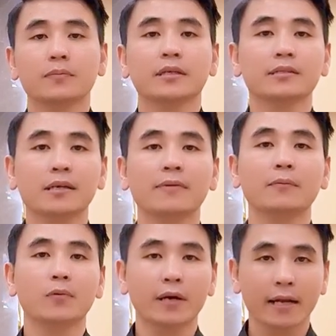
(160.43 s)
những sản phẩm
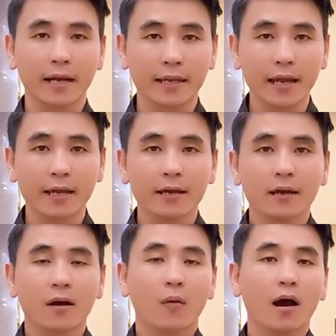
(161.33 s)
của Kỳ Lân nhé
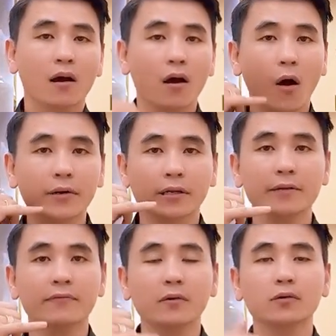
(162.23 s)
hoặc gọi trực
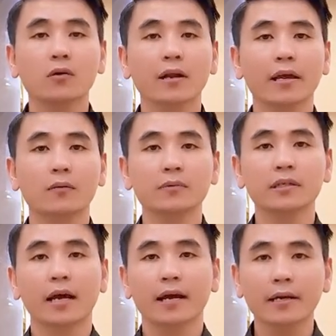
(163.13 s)
tiếp vào số hotline cũng như
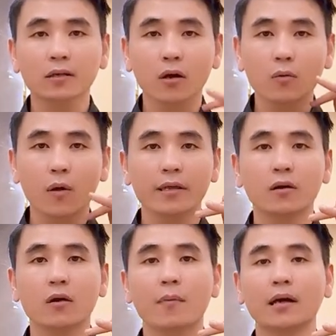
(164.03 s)
là kết nối qua
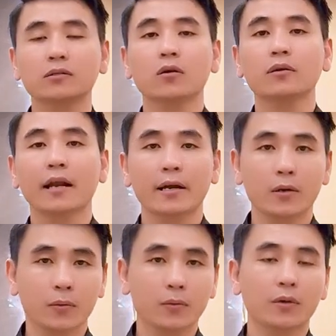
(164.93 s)
Zalo bằng số hotline luôn